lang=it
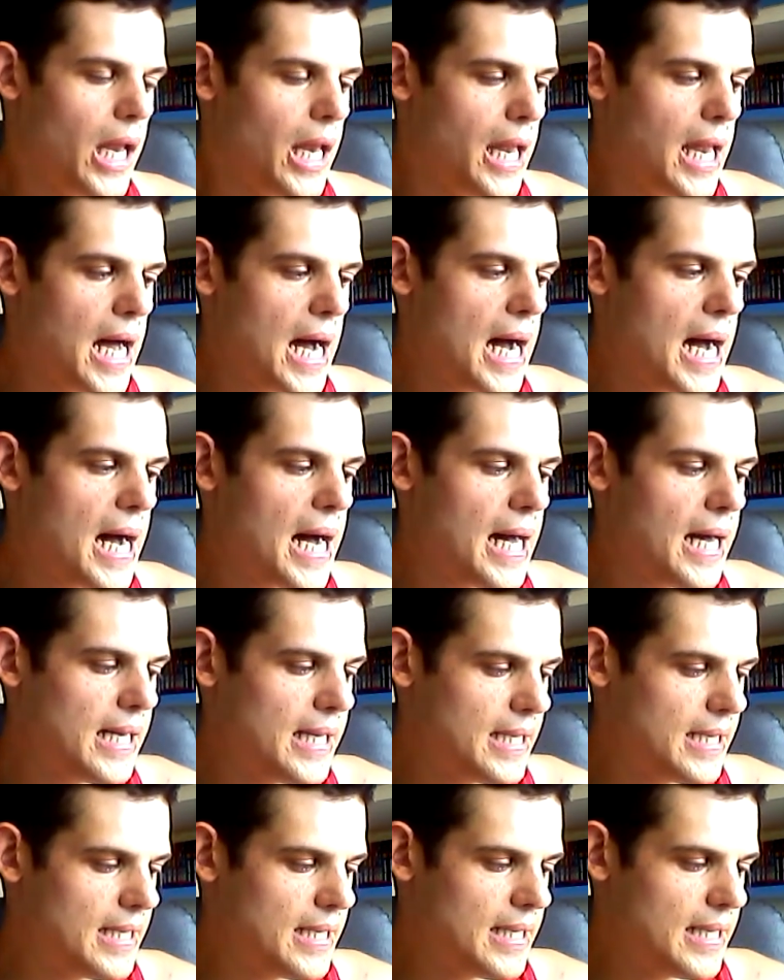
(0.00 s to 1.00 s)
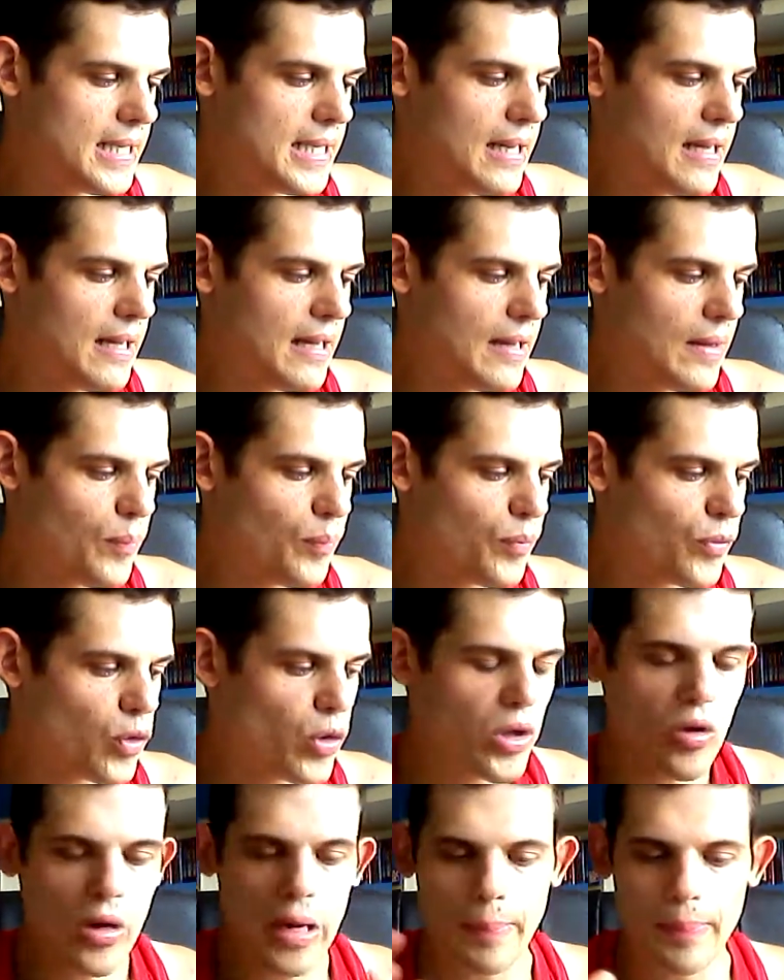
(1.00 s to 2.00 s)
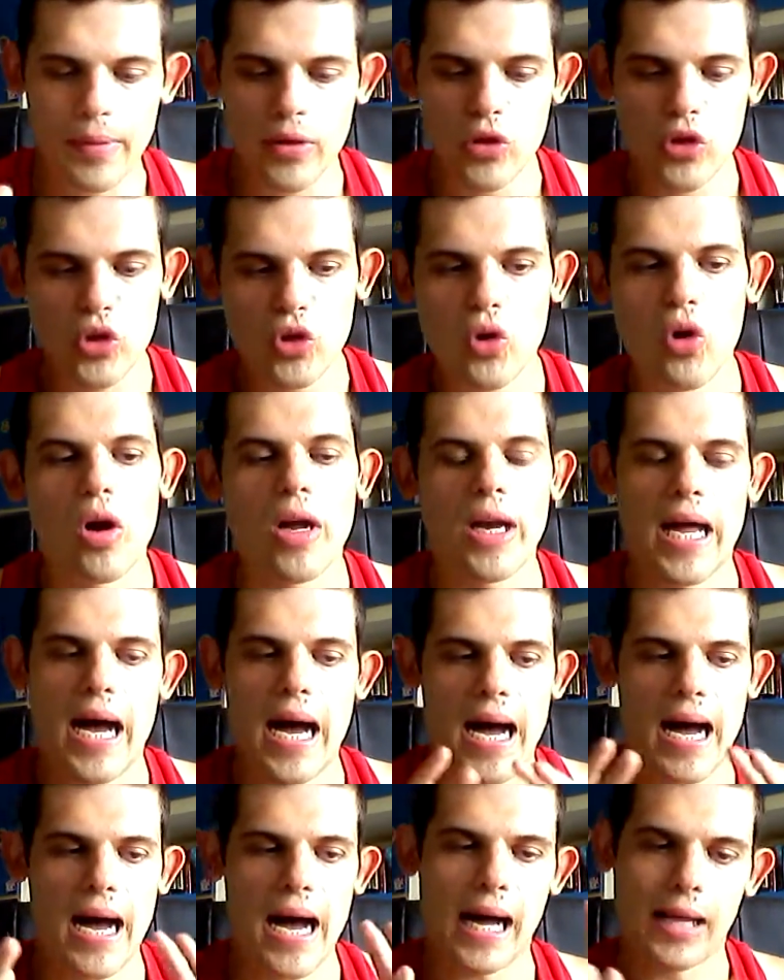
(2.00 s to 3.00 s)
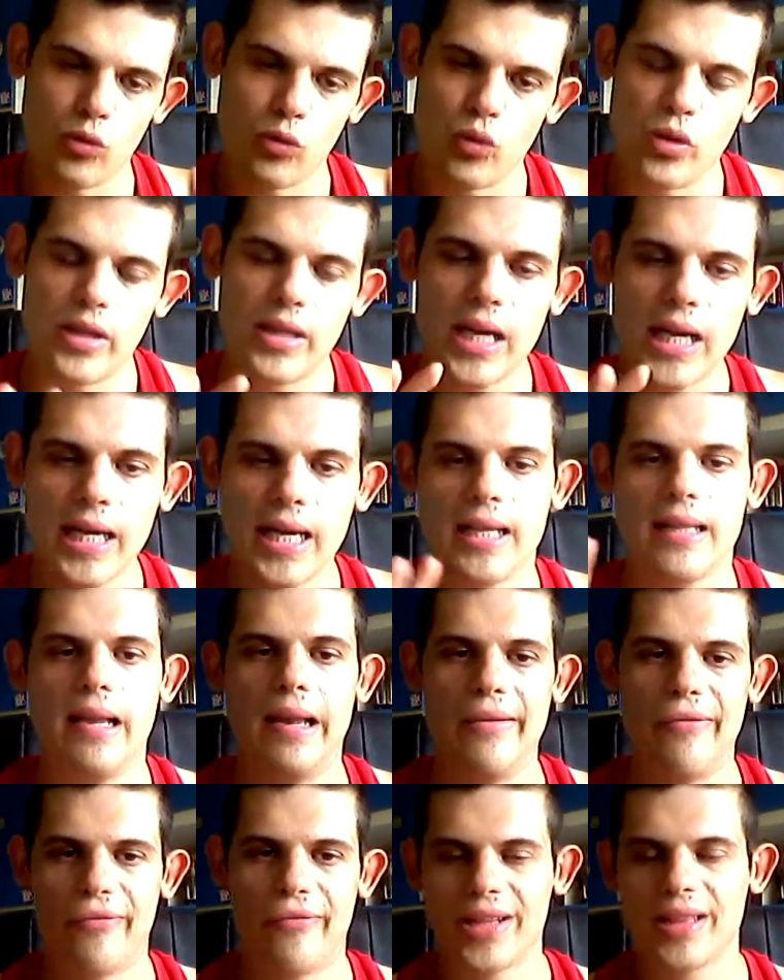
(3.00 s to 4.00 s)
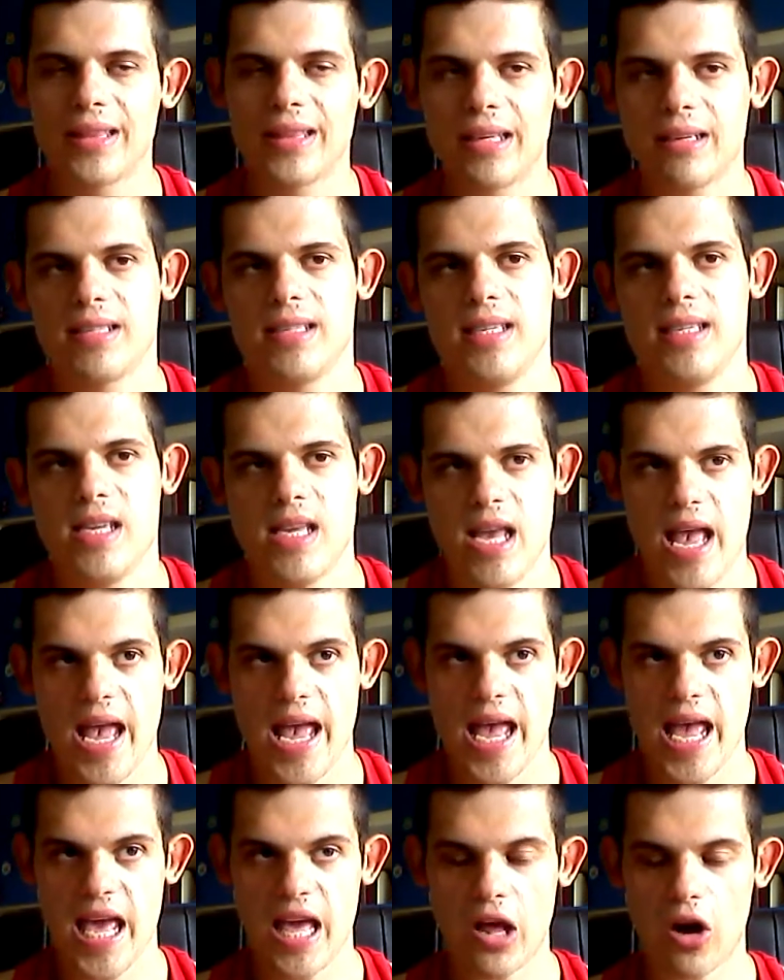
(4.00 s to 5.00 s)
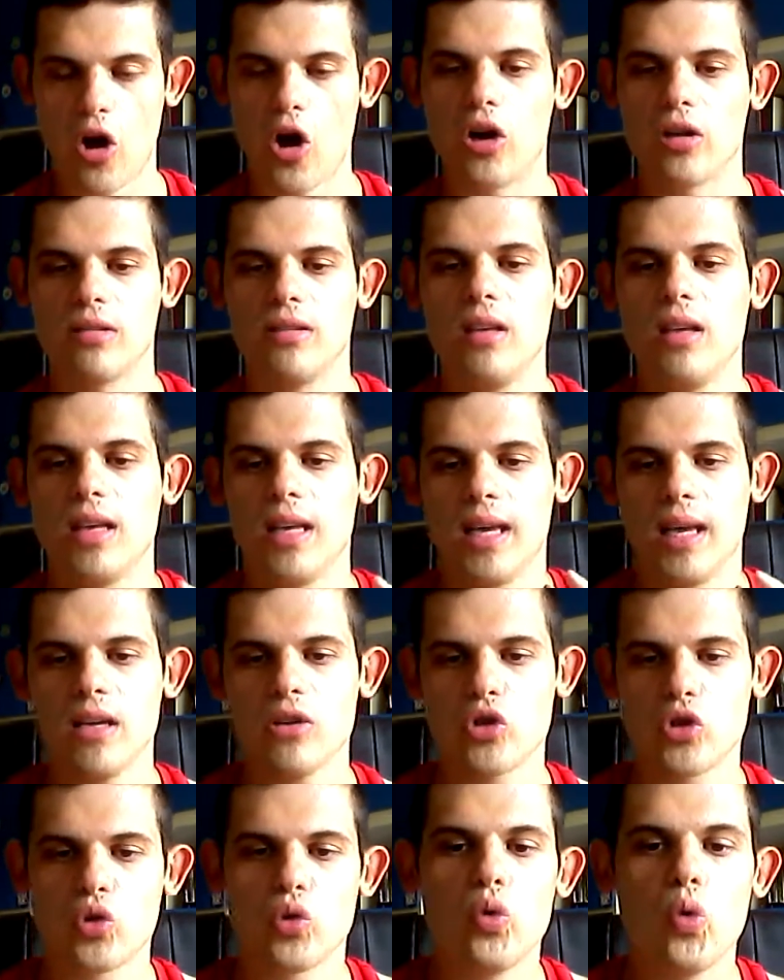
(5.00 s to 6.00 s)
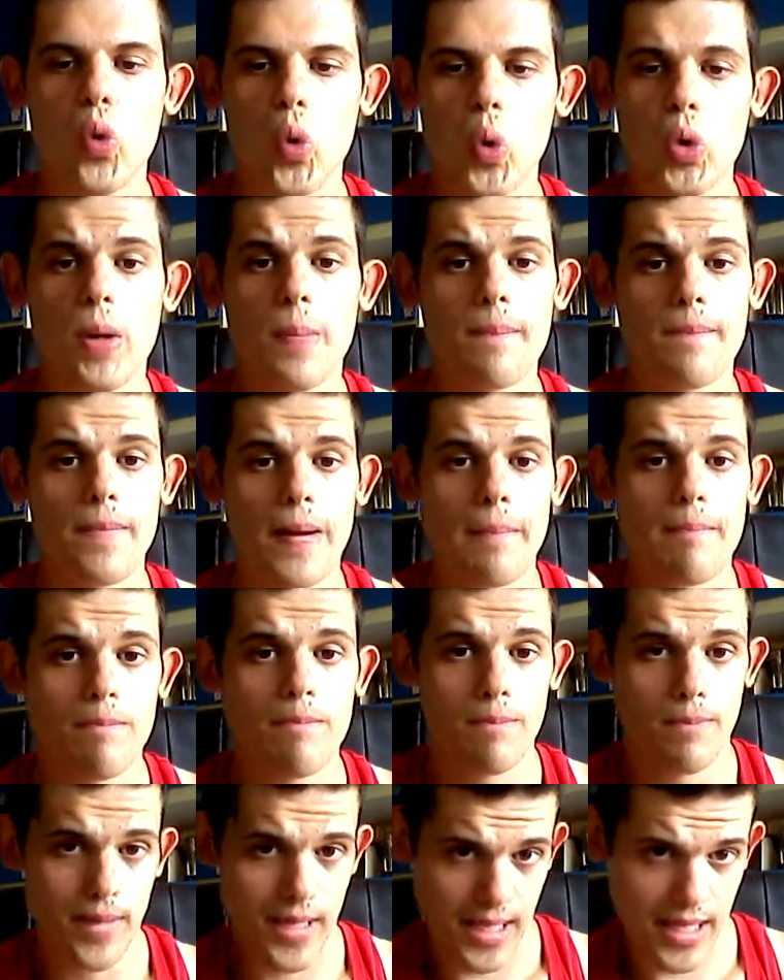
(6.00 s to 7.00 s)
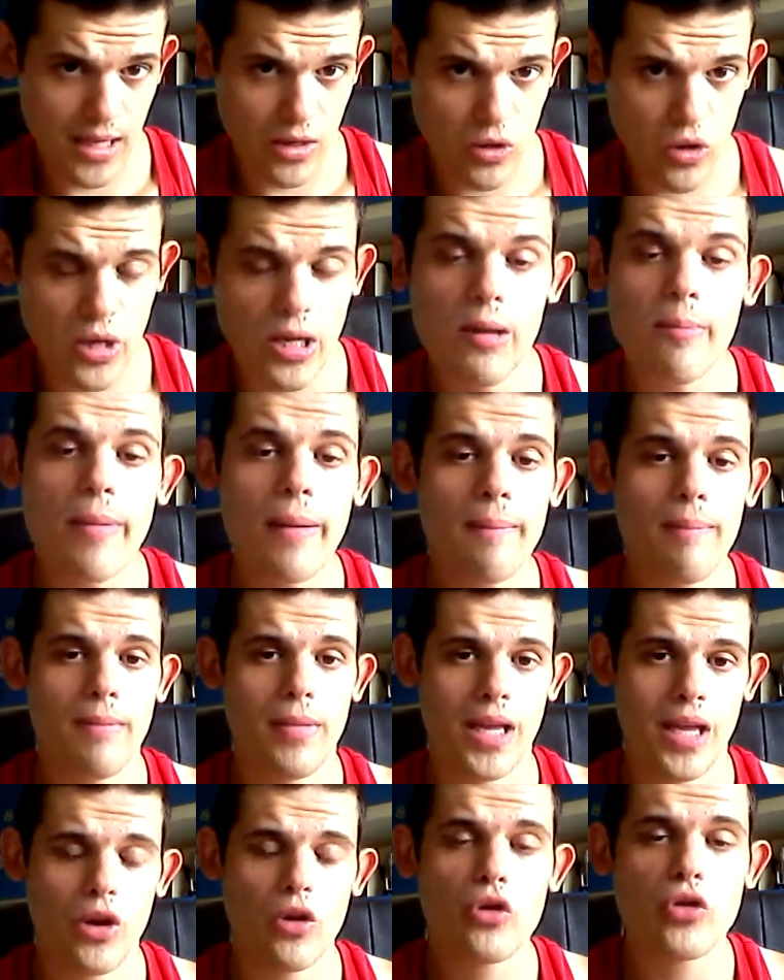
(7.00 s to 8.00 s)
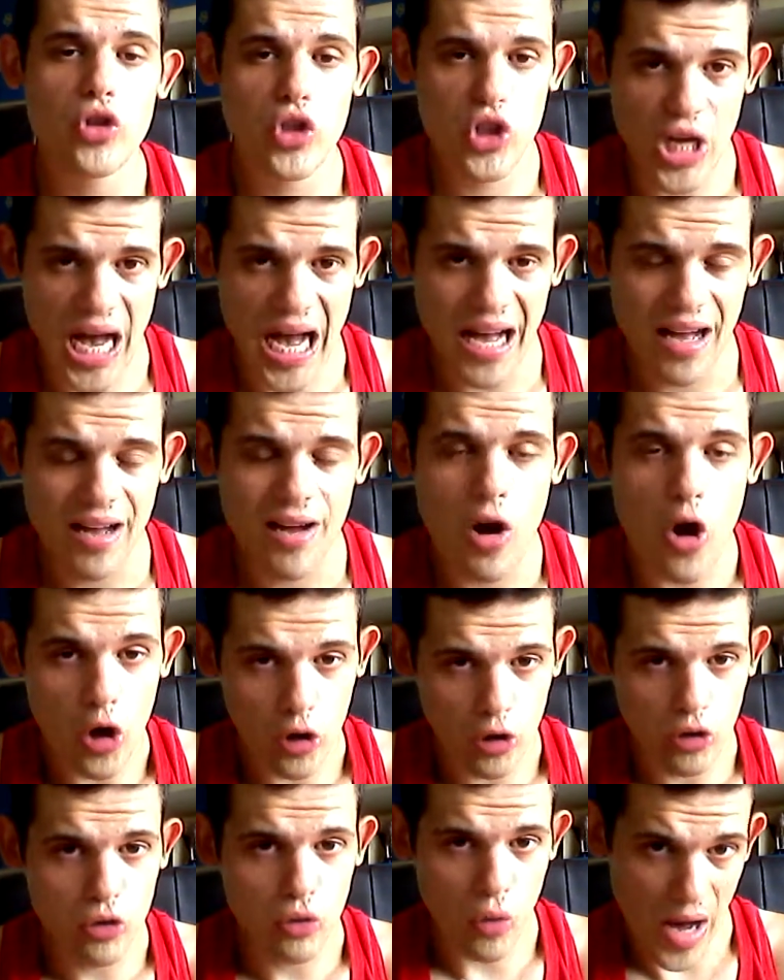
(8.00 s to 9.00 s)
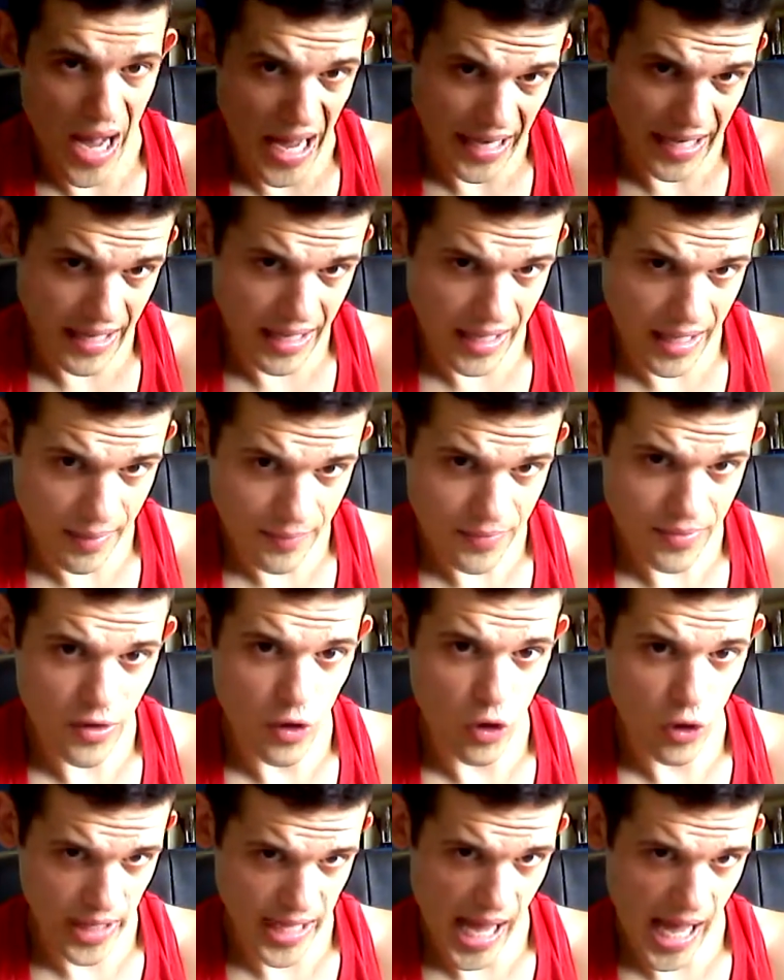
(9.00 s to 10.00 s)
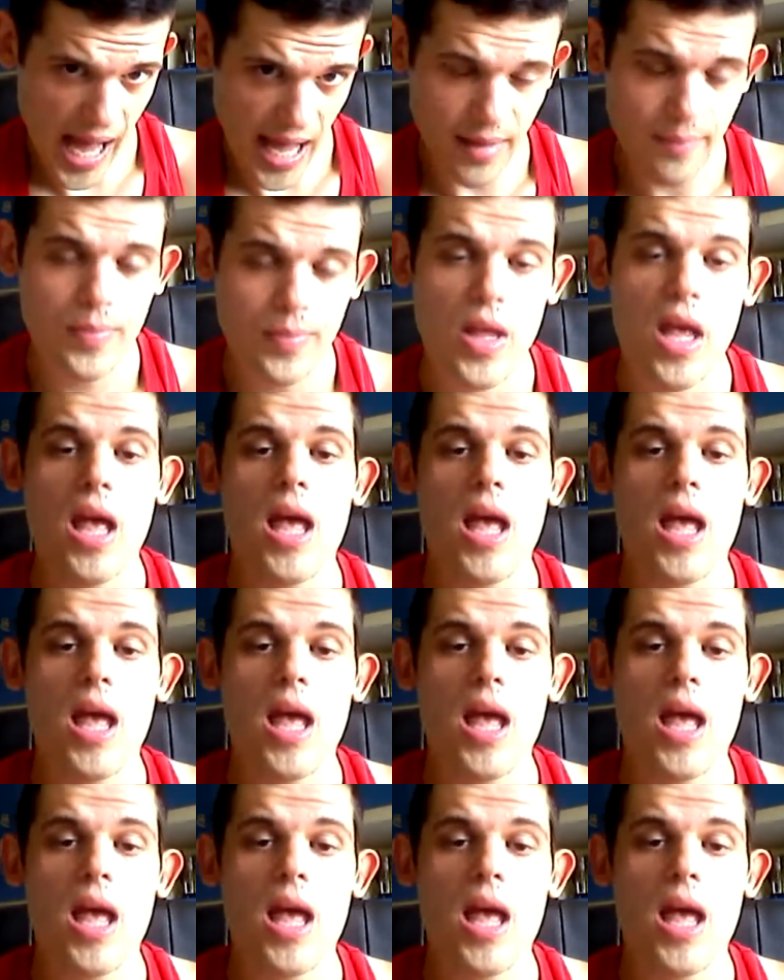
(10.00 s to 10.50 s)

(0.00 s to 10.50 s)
la, eh, quindi una persona adulta che ha delle fantasie erotiche su un bambino. Il bambino ha 8 anni, ok?